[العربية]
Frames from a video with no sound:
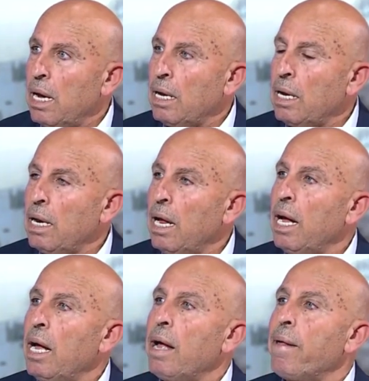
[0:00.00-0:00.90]
أن
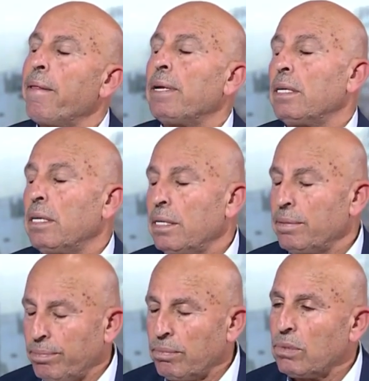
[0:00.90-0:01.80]
لا آه،
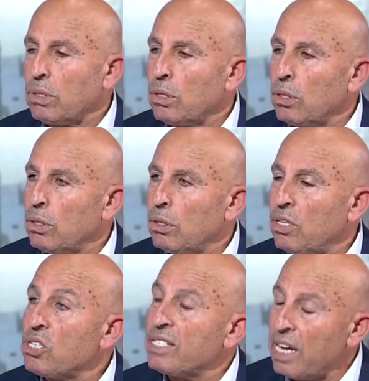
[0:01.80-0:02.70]
توقف
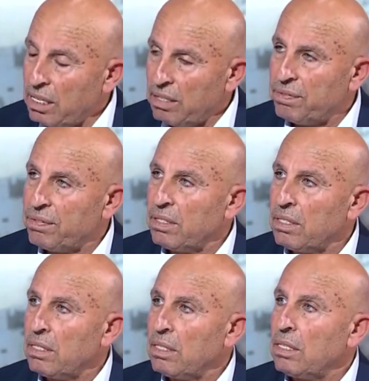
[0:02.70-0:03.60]
تستأنف
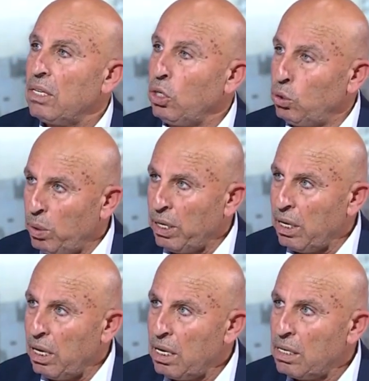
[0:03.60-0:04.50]
م.
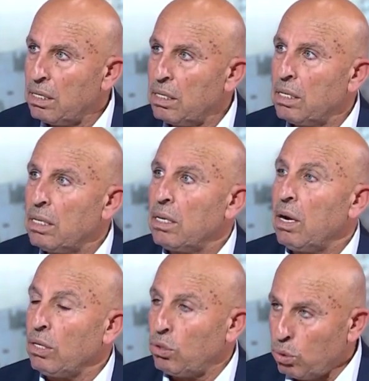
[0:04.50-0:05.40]
عدوانها م.
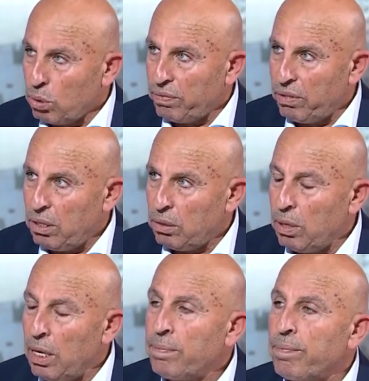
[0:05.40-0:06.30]
أن توقف
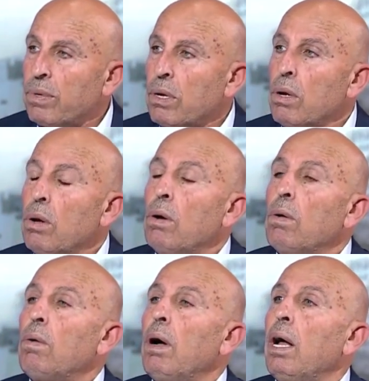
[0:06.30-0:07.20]
العدوان نعم
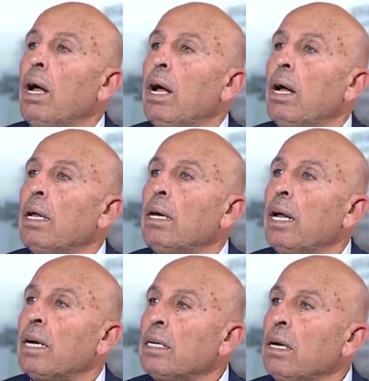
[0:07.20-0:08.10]

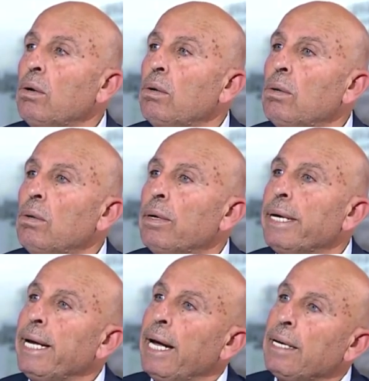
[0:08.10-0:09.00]
ولكنه
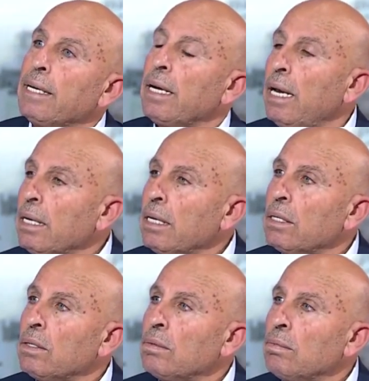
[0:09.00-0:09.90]
يعني قلق
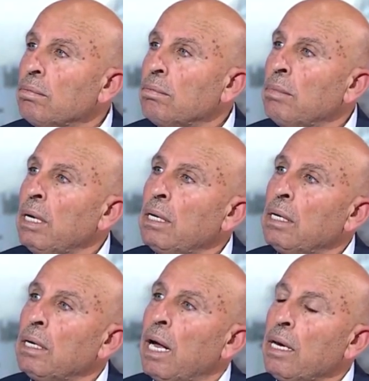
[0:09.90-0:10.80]

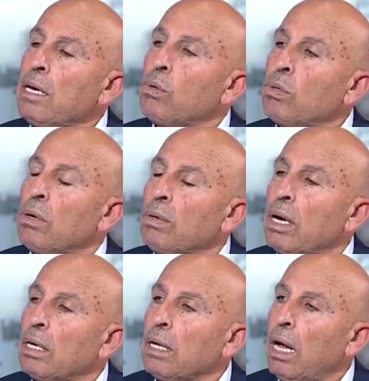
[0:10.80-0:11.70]
من أن يكون
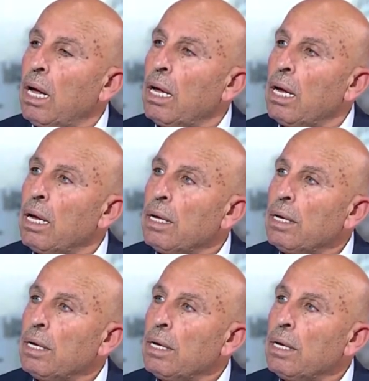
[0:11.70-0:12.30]
هناك ضحايا